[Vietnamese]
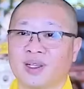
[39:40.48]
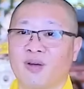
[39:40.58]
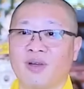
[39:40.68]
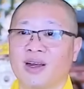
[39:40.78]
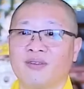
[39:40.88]

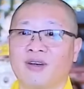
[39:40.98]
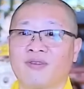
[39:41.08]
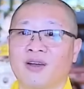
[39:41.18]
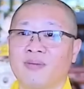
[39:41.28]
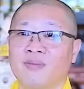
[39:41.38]
không phải Đức Phật
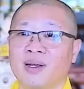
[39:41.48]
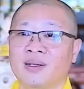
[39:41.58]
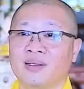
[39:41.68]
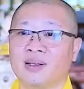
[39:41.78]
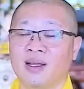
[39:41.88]
phát minh.
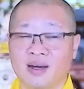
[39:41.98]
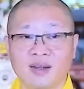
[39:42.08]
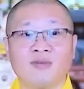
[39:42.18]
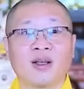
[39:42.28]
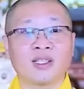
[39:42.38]

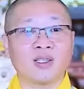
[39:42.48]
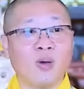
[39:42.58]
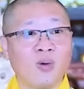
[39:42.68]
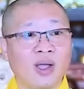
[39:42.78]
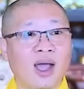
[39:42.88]
Đức Phật
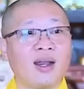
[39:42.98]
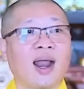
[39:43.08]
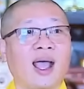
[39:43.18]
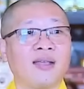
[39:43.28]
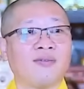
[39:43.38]
sâu kết
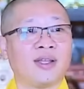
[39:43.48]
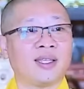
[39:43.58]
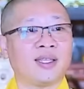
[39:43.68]
lại và